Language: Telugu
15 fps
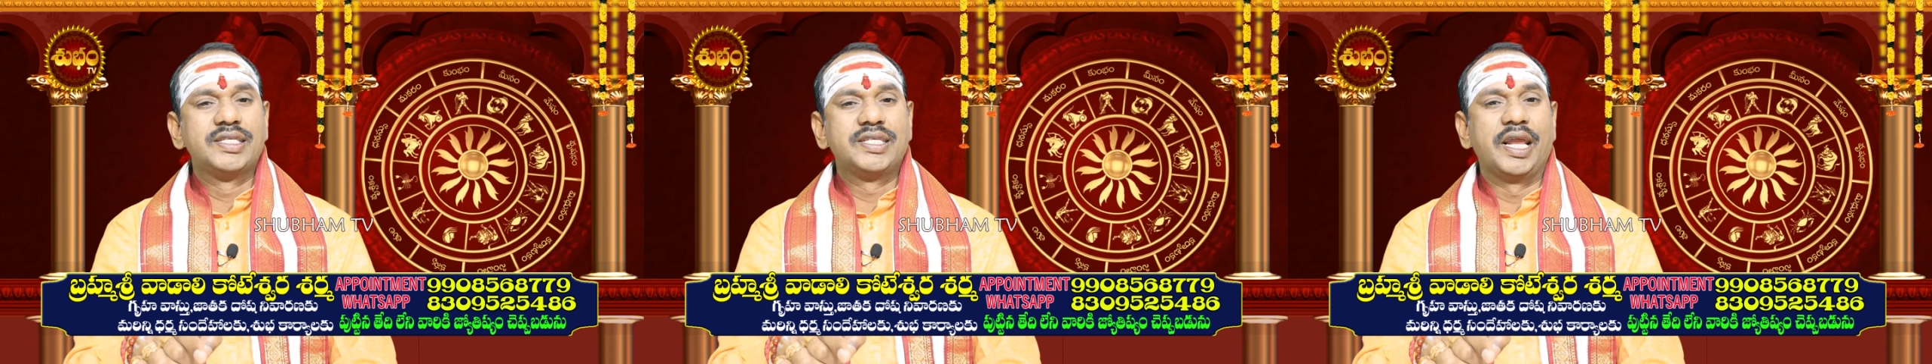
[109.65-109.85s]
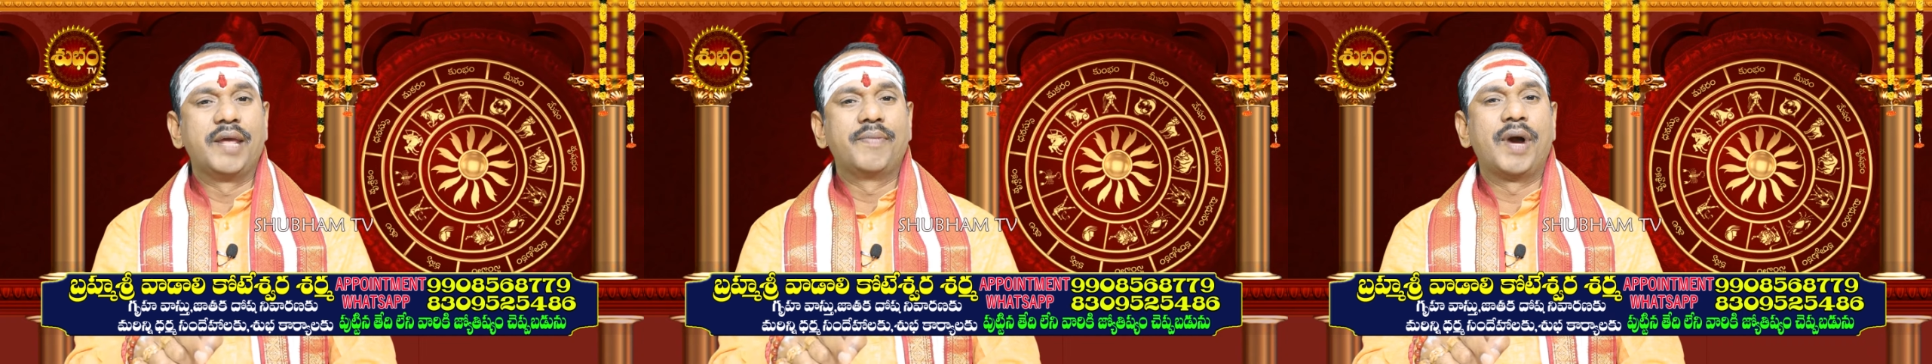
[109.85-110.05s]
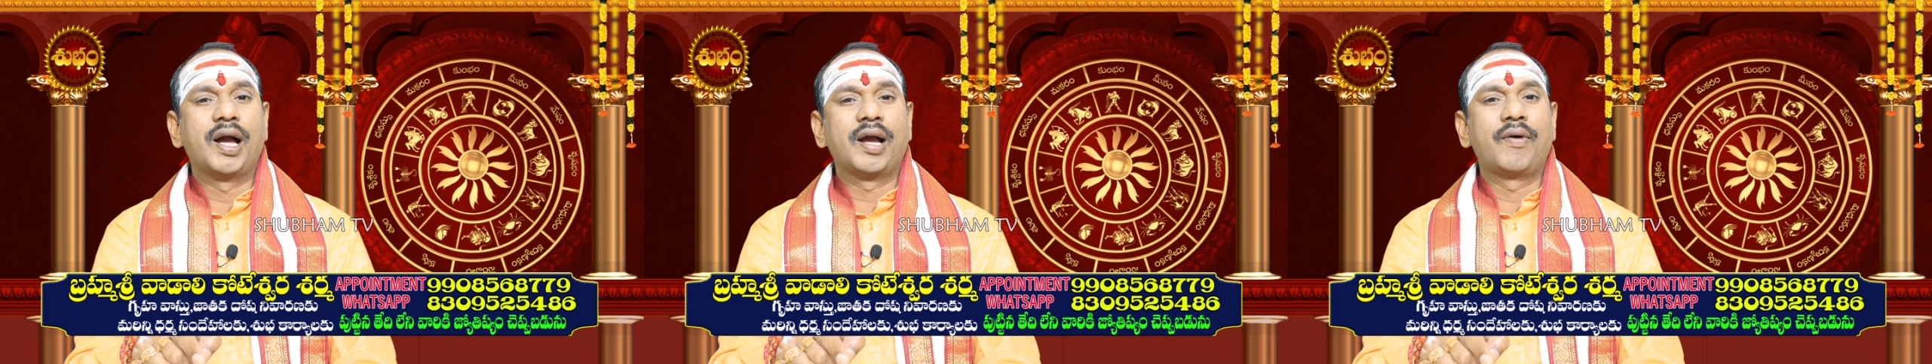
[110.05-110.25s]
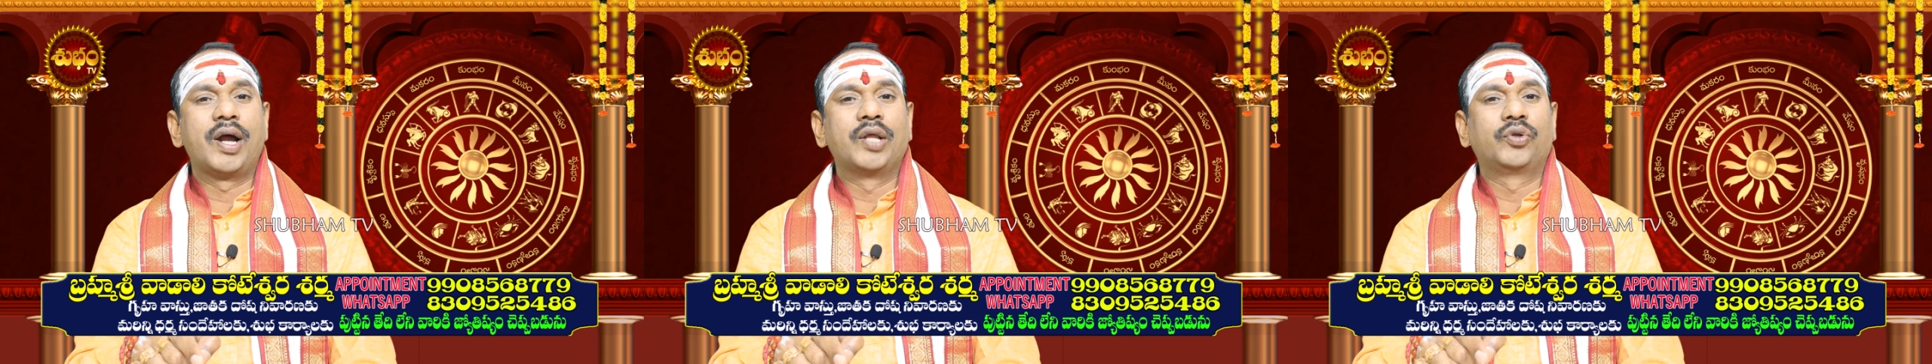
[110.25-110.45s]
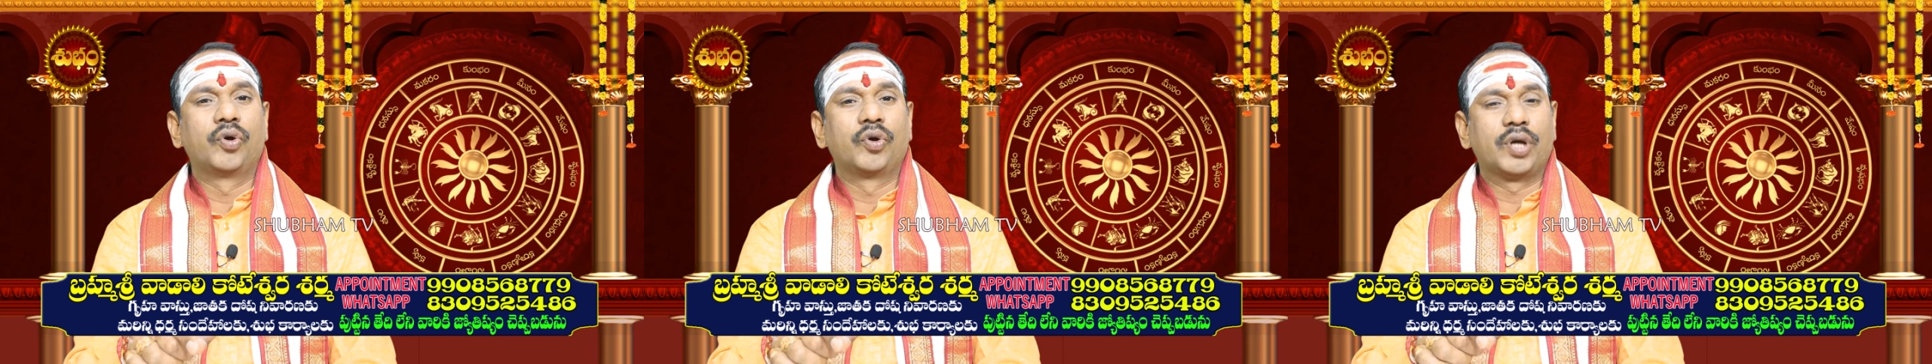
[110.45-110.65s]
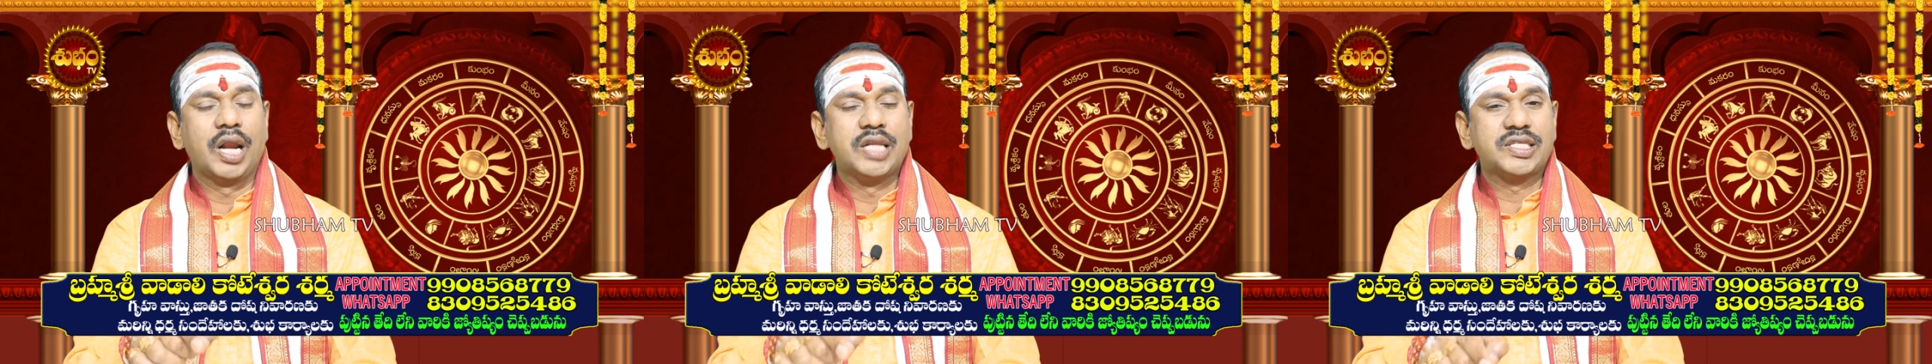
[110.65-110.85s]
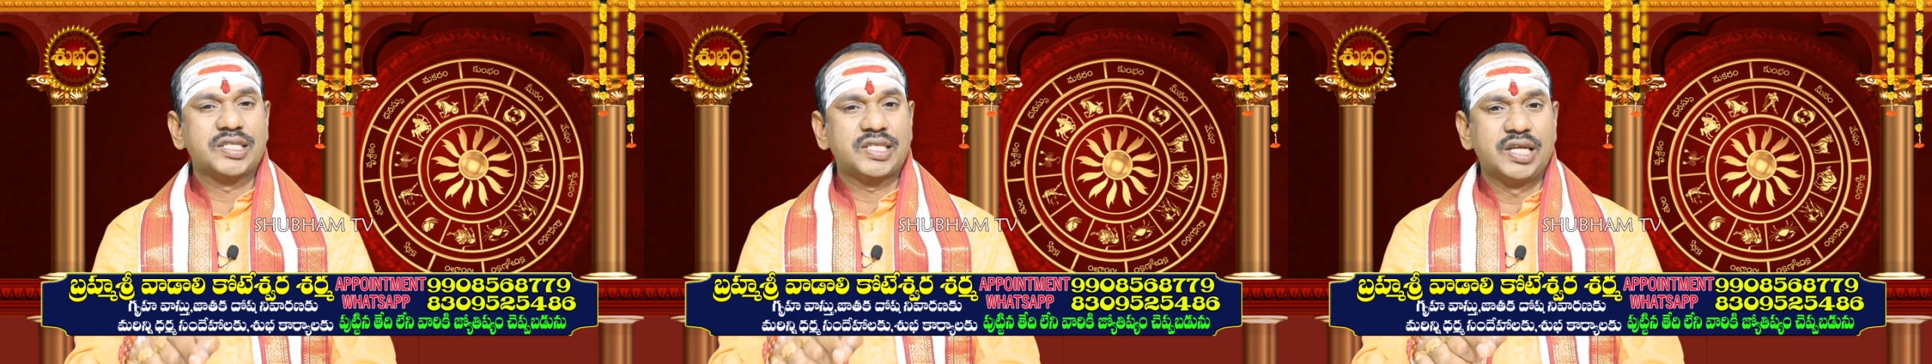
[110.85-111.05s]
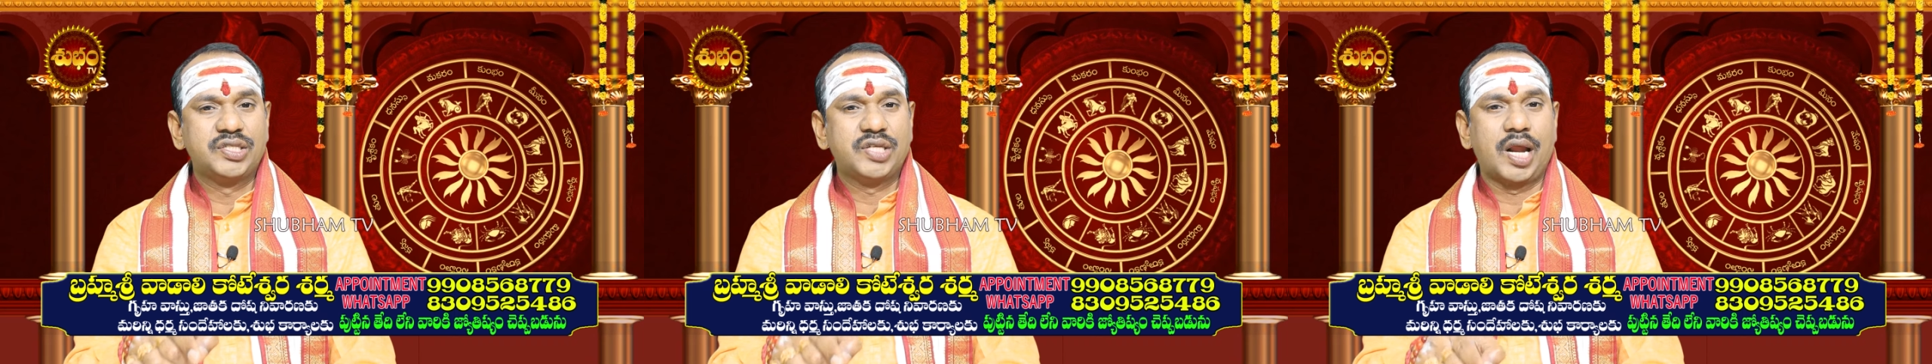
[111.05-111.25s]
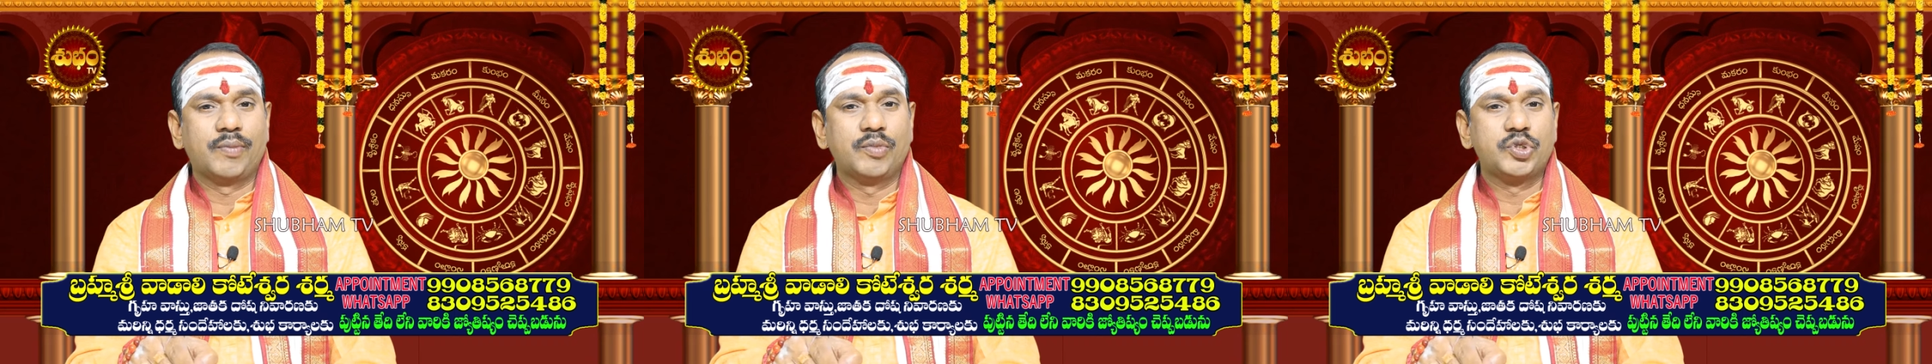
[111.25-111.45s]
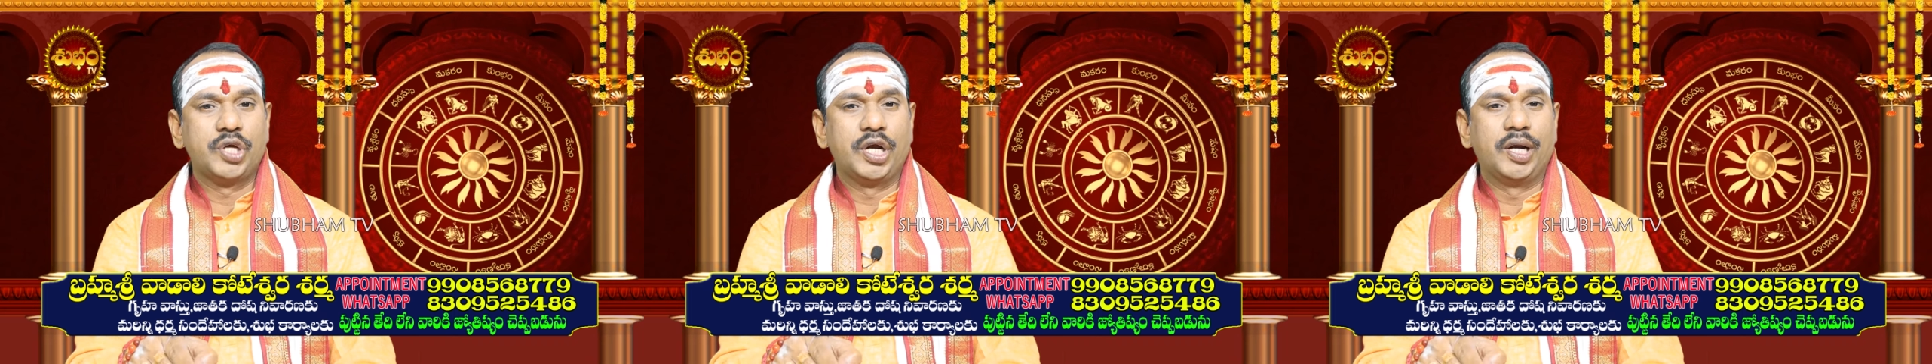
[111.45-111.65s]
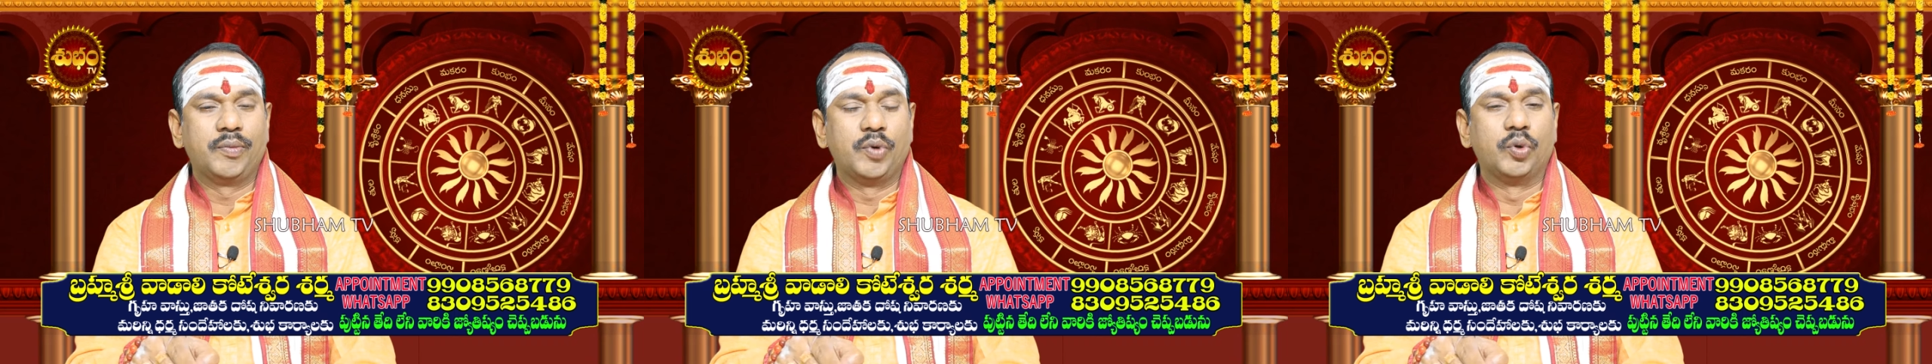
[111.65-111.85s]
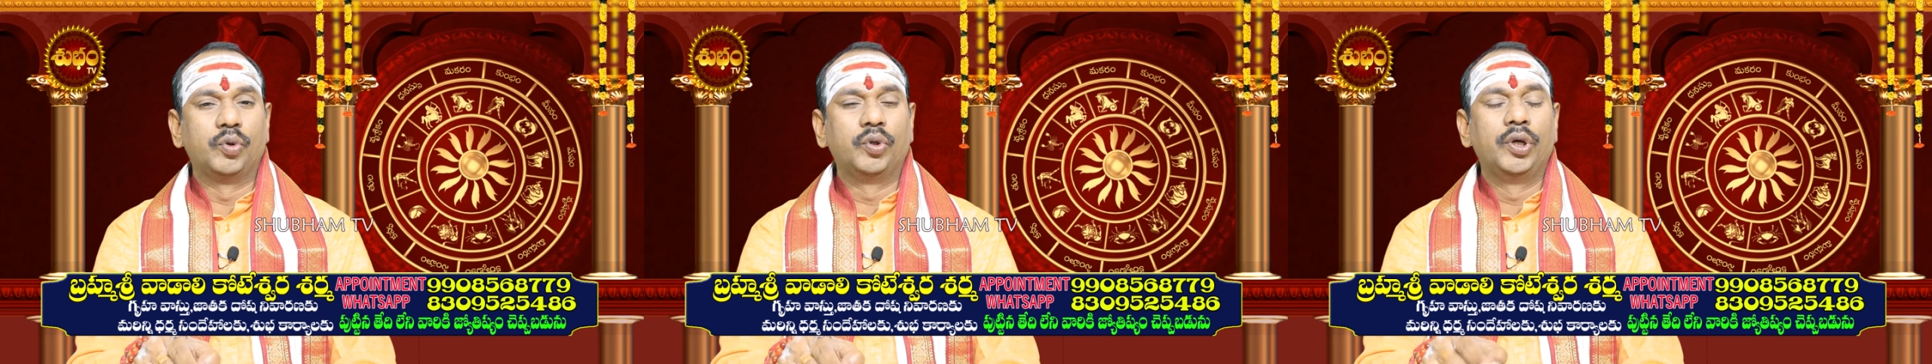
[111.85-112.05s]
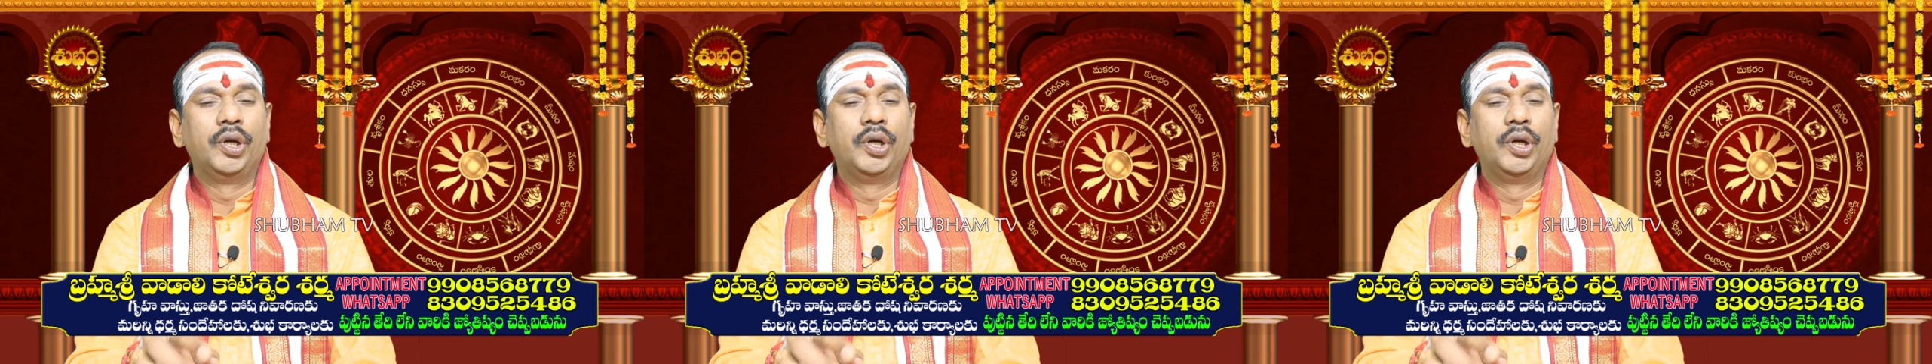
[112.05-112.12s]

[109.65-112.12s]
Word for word: శని భగవాన్తో కలిసి సంచారం చేయడము